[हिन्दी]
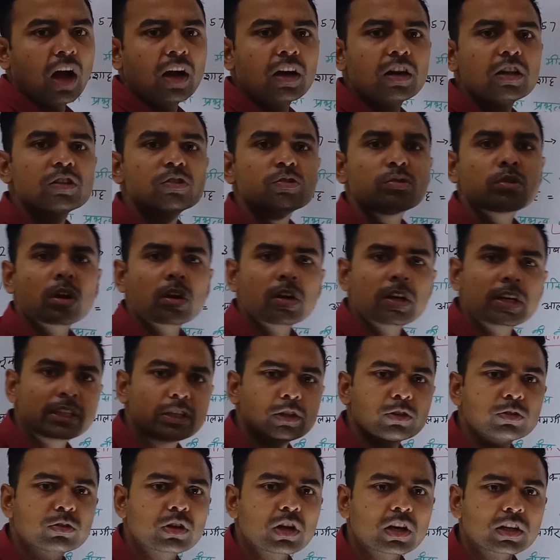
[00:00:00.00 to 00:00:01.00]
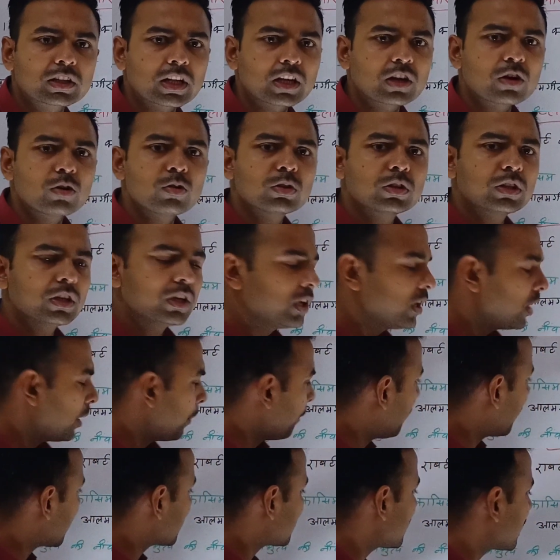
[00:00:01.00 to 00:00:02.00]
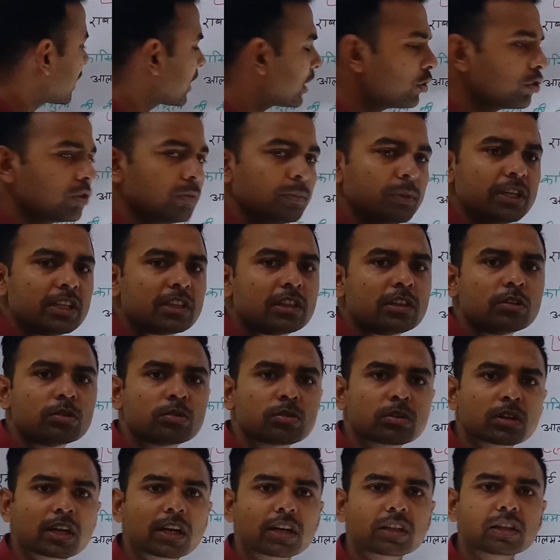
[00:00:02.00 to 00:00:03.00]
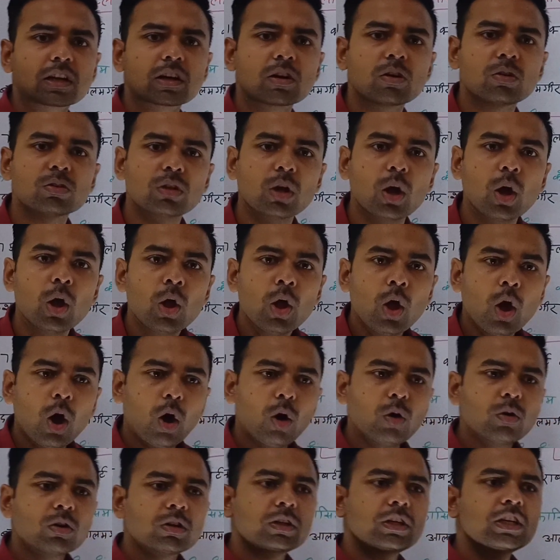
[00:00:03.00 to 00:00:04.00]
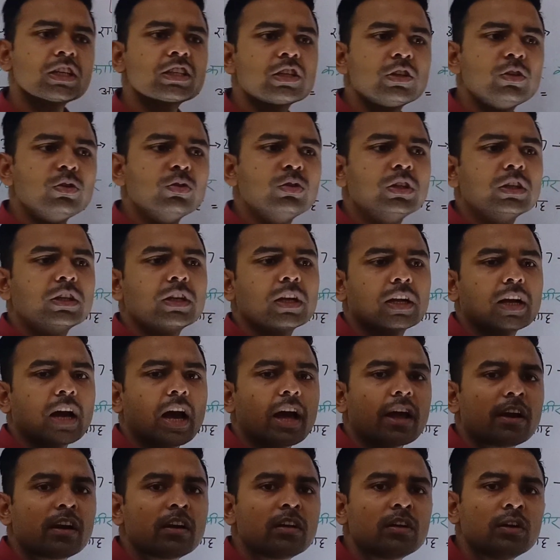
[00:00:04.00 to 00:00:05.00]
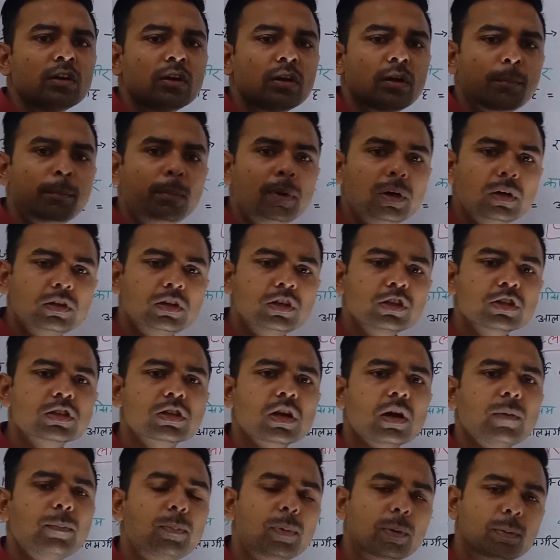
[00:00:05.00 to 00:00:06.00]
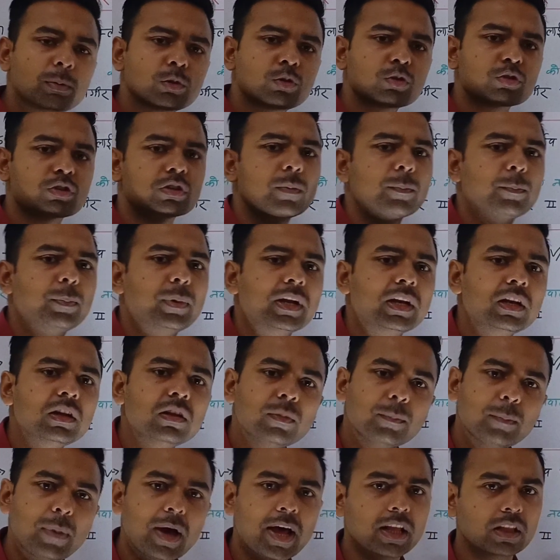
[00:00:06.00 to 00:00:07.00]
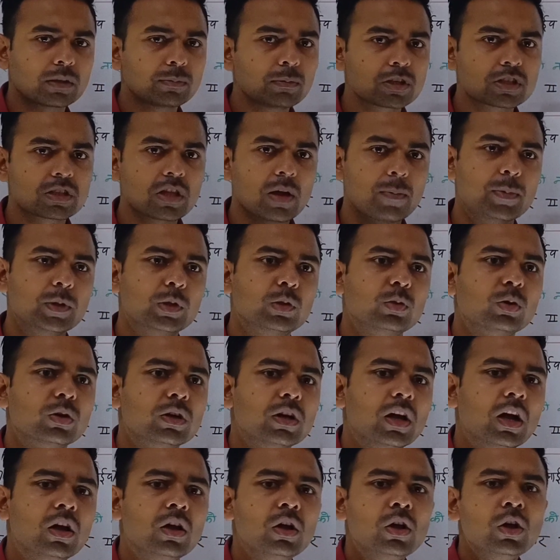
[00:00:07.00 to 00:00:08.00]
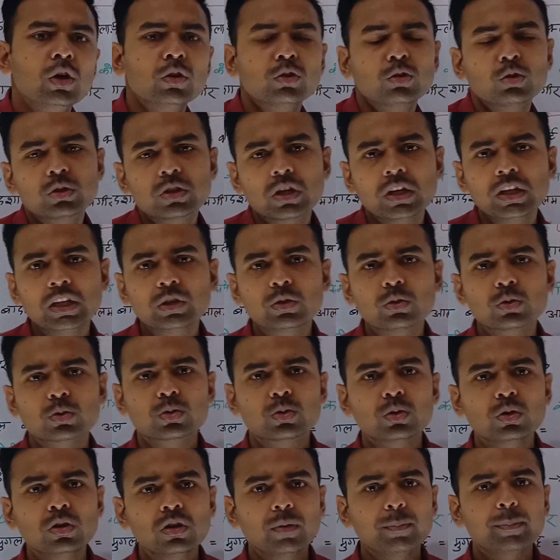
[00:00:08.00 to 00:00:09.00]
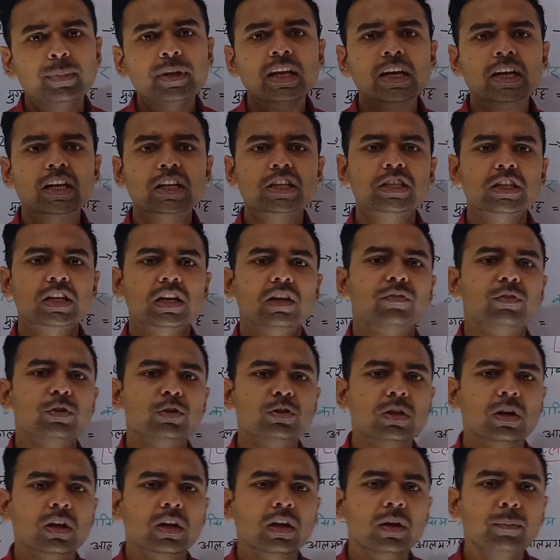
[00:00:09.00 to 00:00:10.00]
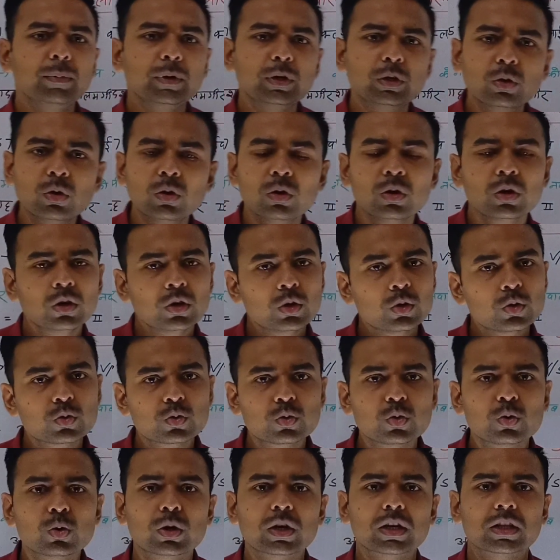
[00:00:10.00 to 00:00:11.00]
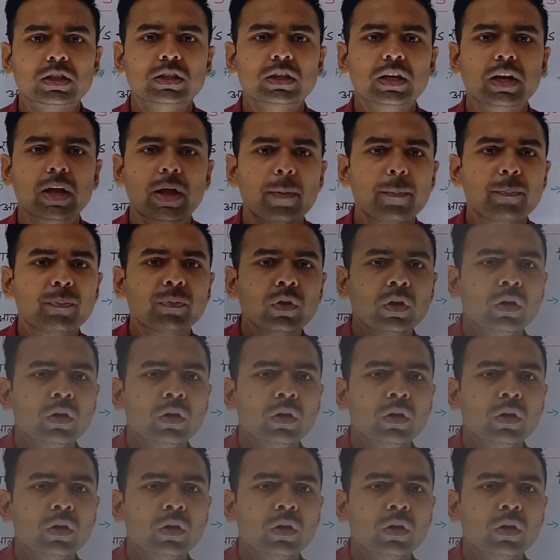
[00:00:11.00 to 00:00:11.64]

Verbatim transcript: अंग्रेजों द्वारा नेतृत्व करता कौन थे बक्सर के युद्ध में नेतृत्व करता कौन था और किस युद्ध के कारण ब्रिटिश का प्रभुत्व संपन्न भारत में स्थापित हो गया तो चलिए दोस्तों बिना किसी कंफ्यूजन के वीडियो शुरू करते हैं